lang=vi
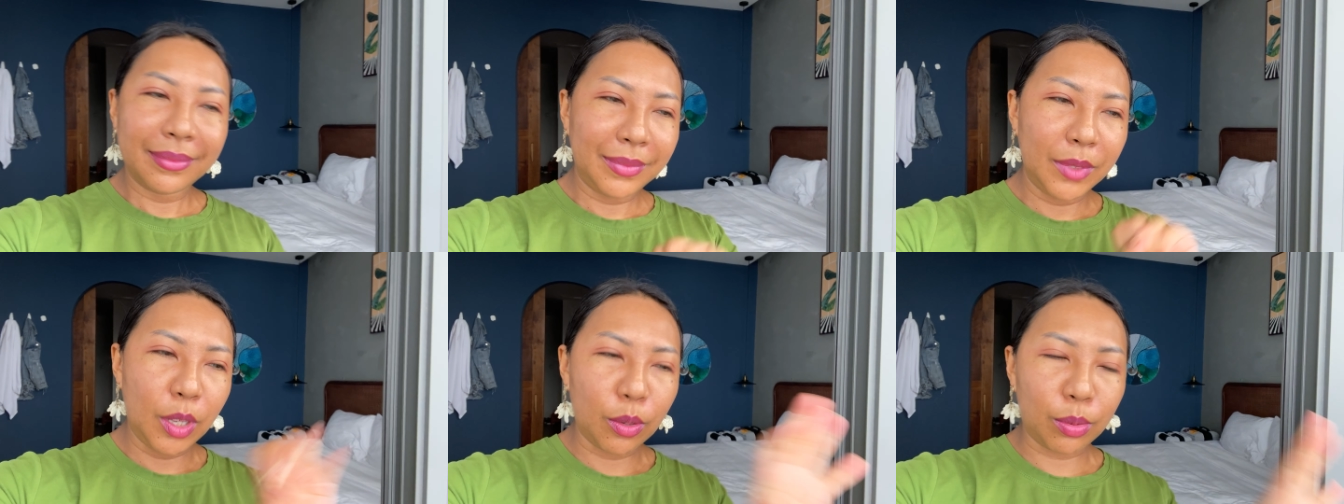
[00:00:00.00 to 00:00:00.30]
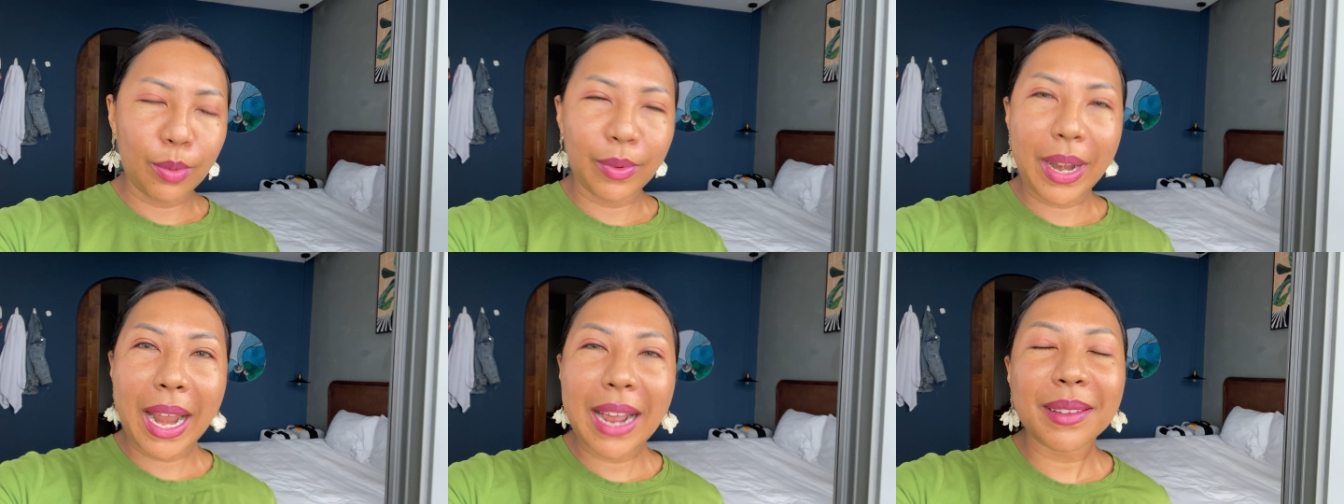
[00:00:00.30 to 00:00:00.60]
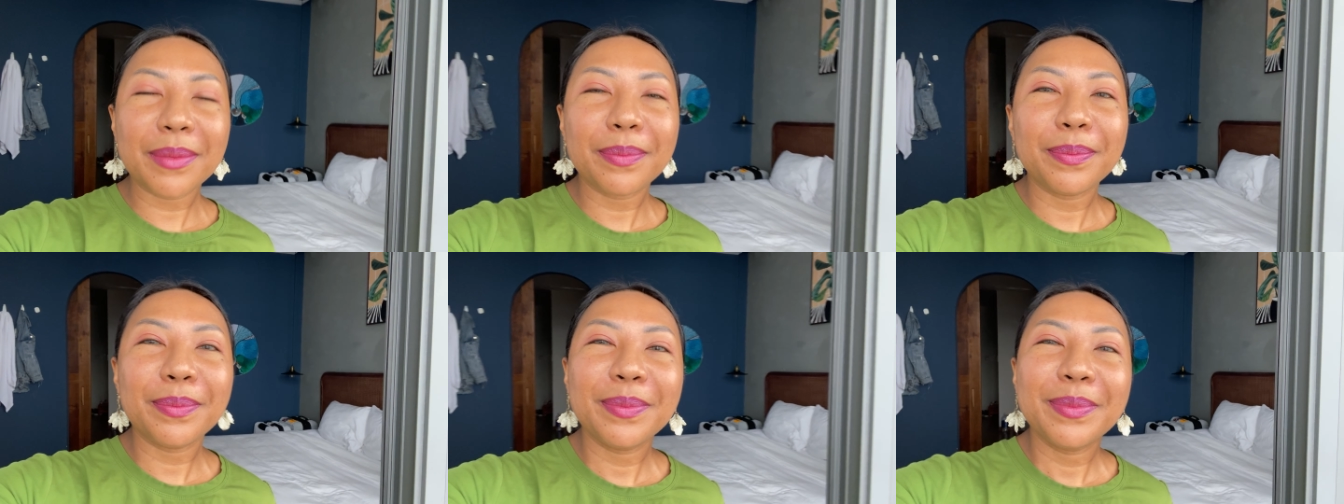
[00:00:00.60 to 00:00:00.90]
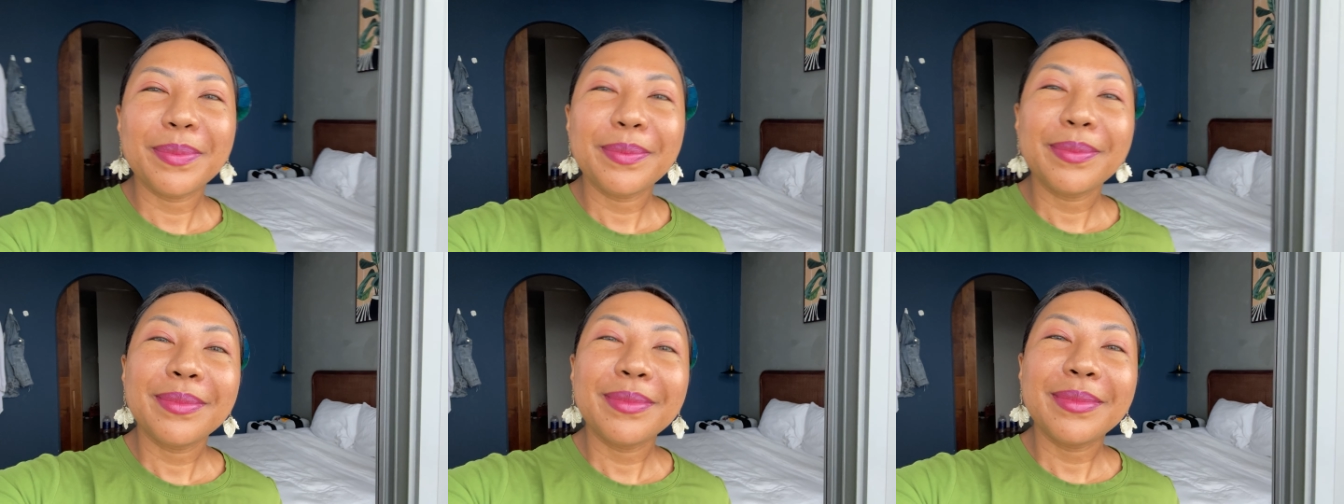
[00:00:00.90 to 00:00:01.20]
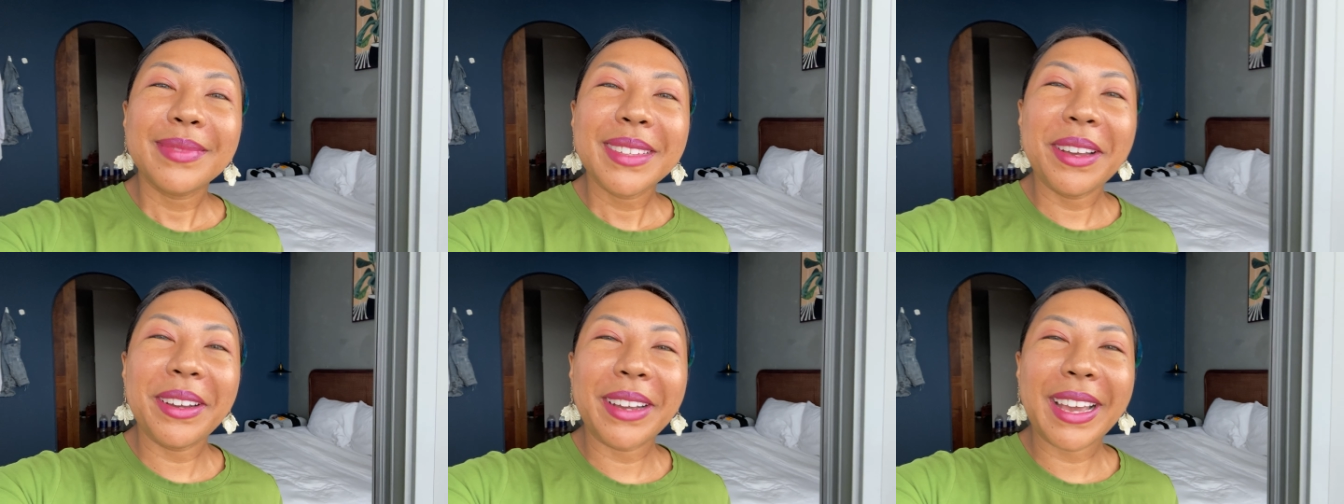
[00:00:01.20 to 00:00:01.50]
thùng ra
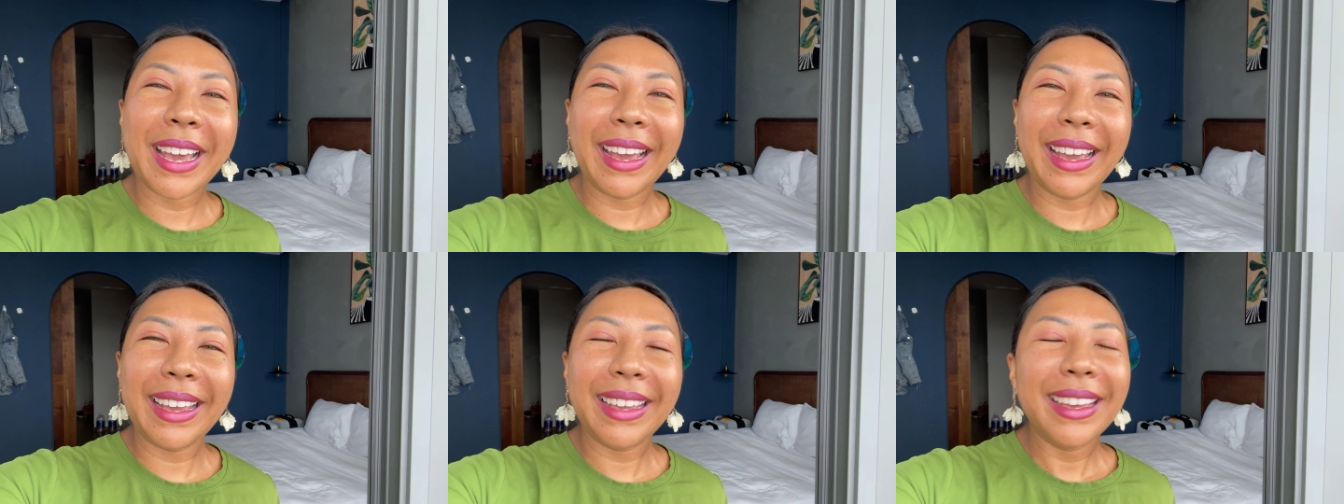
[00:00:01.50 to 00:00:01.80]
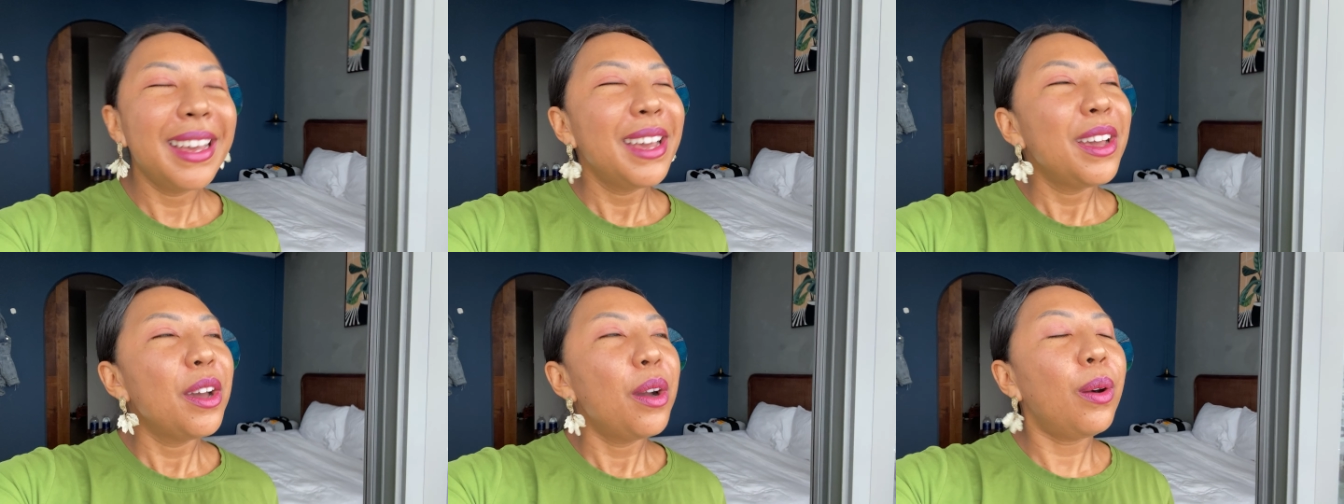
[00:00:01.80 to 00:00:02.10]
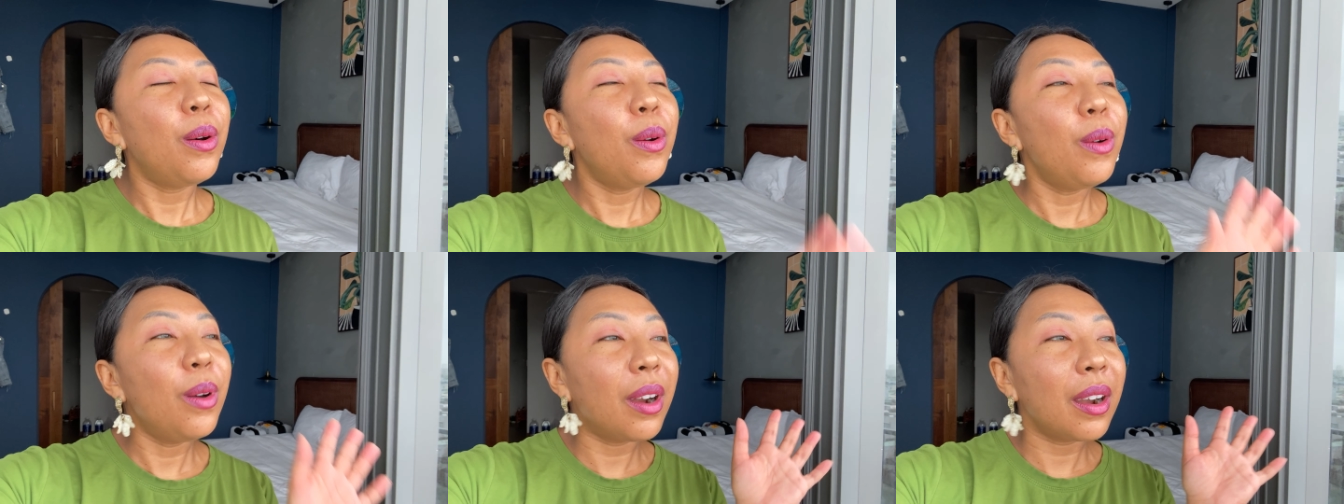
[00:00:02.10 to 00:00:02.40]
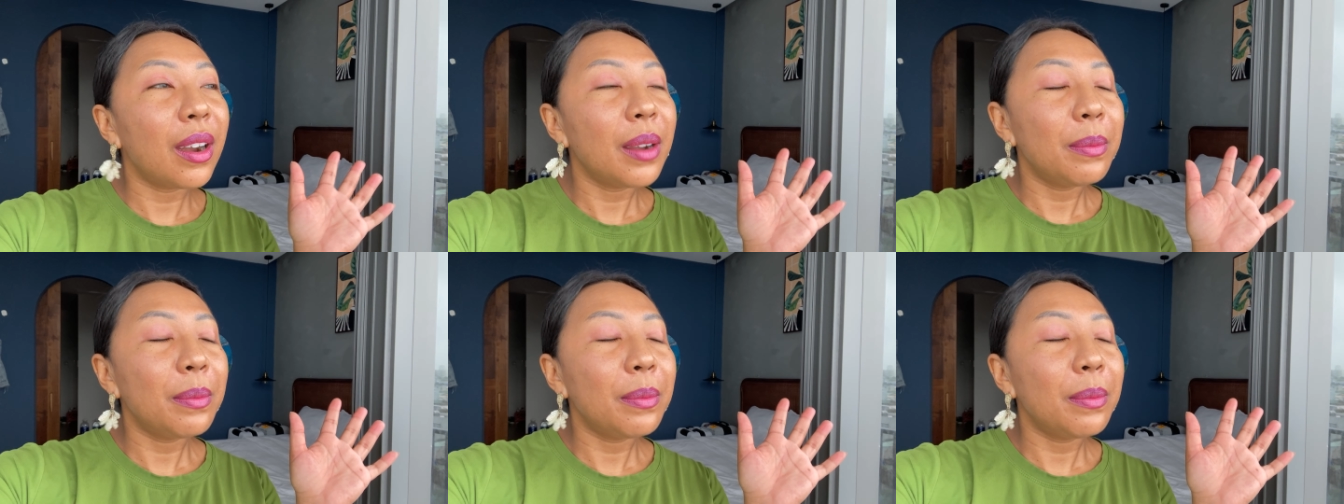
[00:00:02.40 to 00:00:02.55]
ok or